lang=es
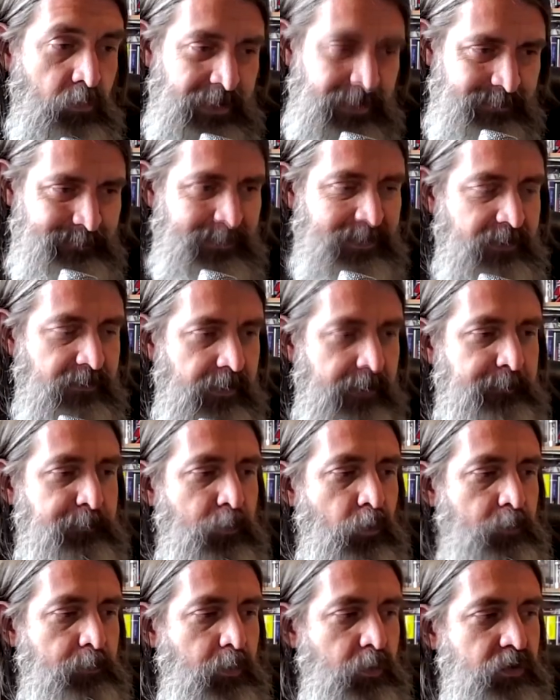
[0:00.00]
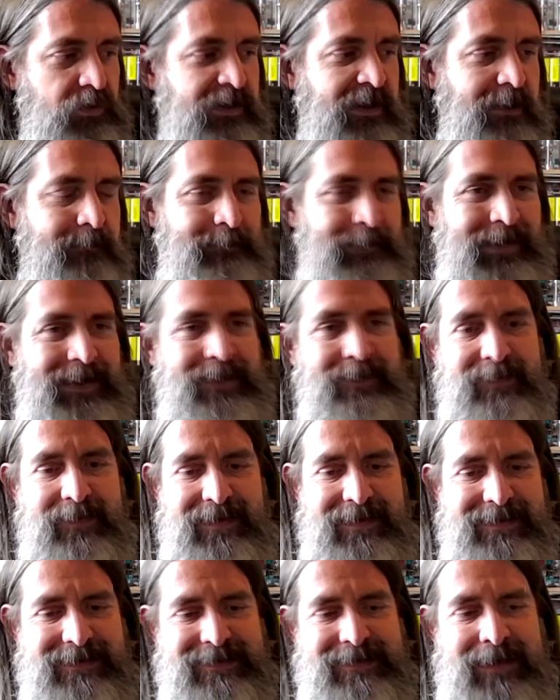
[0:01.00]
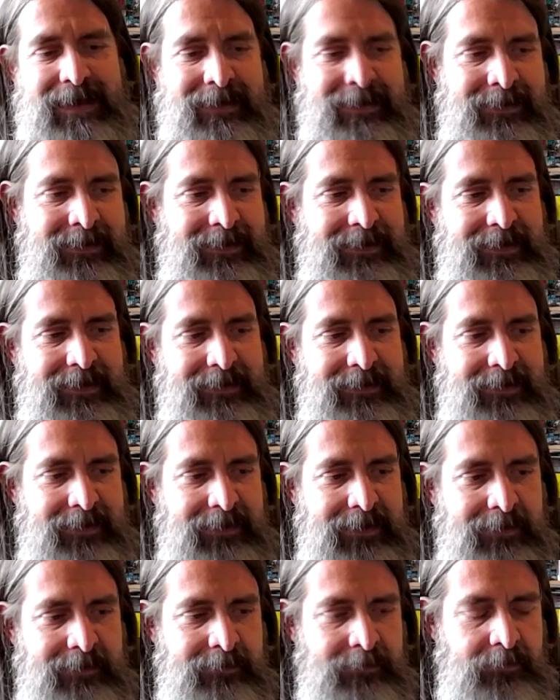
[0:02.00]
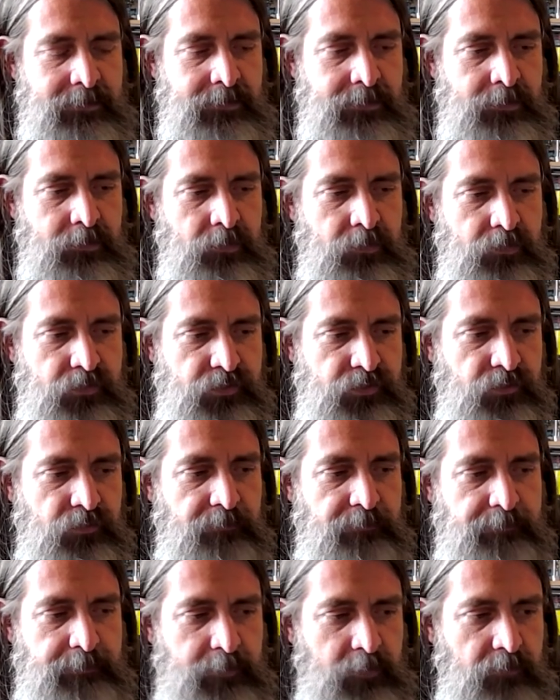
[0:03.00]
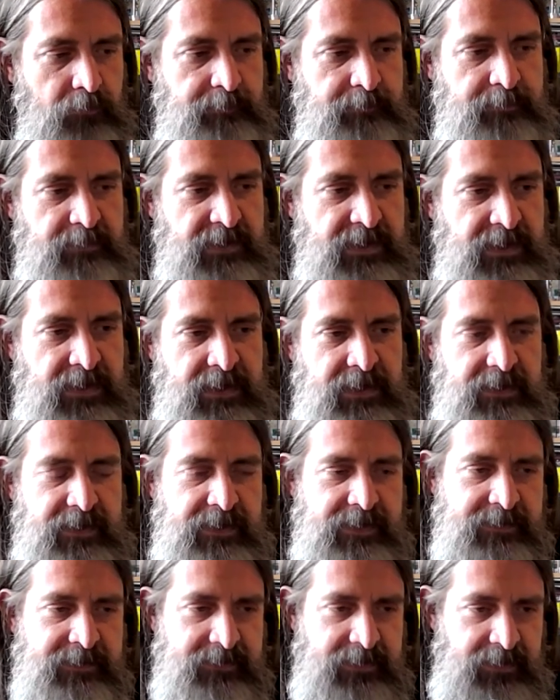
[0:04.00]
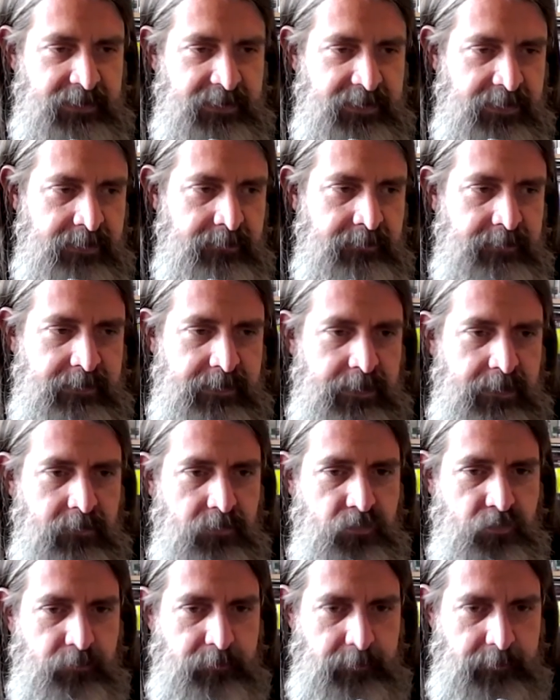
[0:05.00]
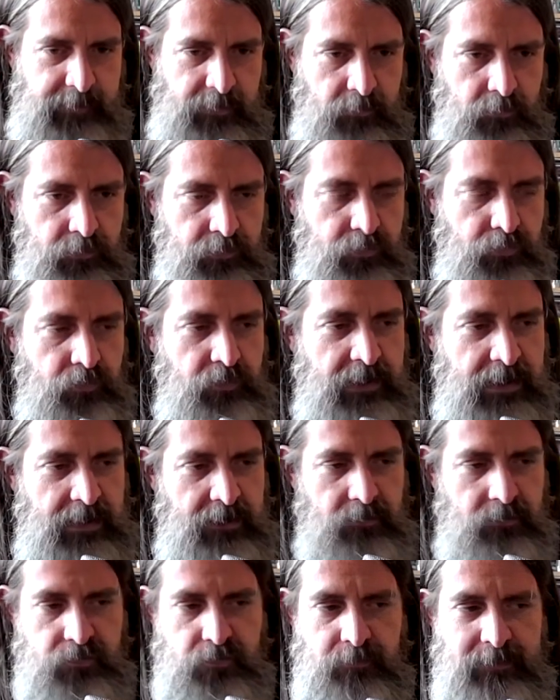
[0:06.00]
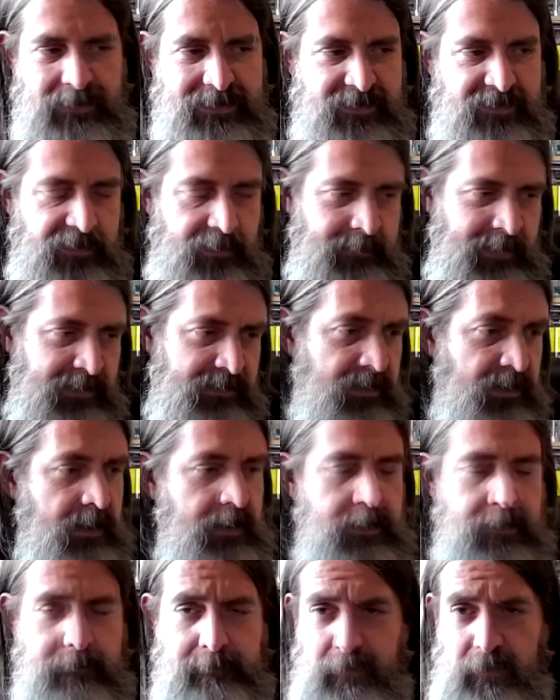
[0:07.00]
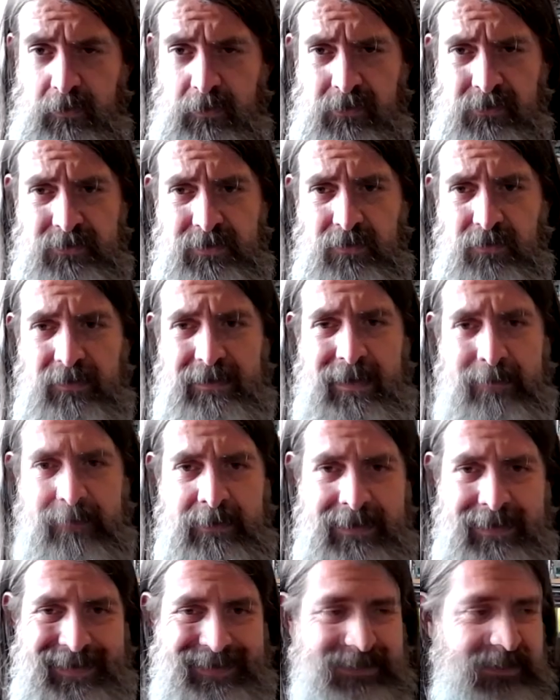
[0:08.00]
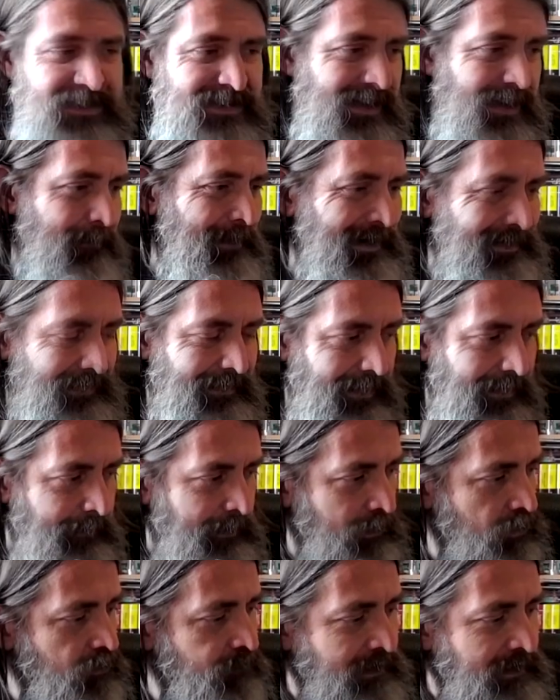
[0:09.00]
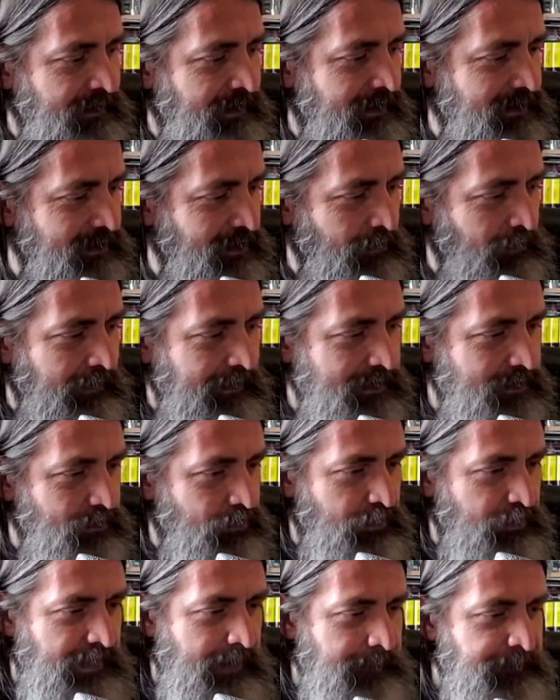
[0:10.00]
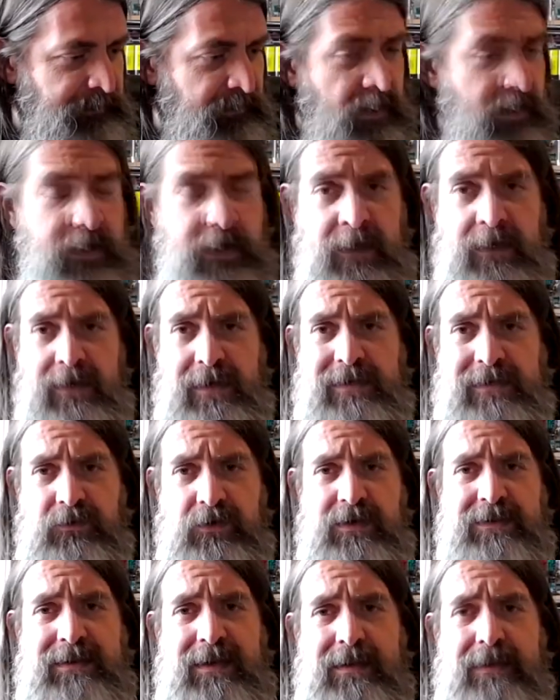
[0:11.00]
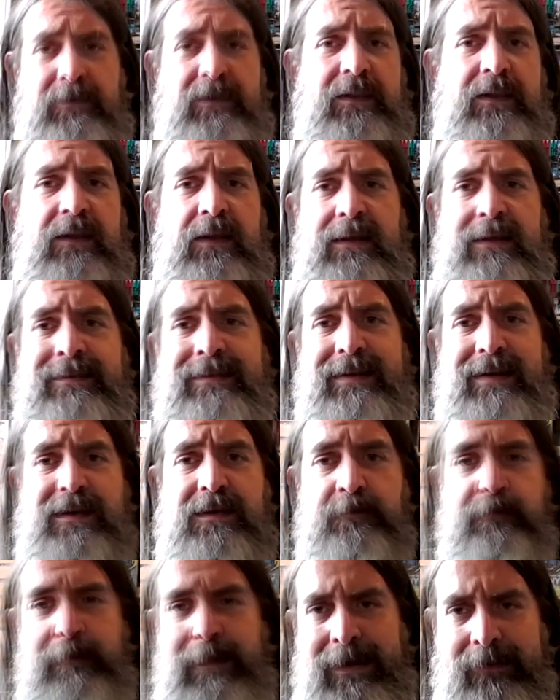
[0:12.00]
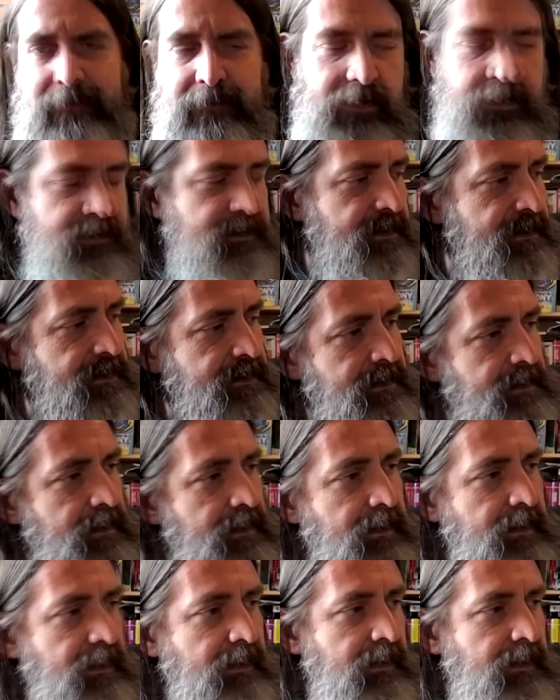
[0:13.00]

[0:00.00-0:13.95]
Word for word: una especie de pulpos que parece están generando su propia inteligencia, con su propia cultura, costumbres y demás. Pero ya os digo que a mí esa es la parte que menos me ha interesado de la historia. La historia está dividida en tres partes,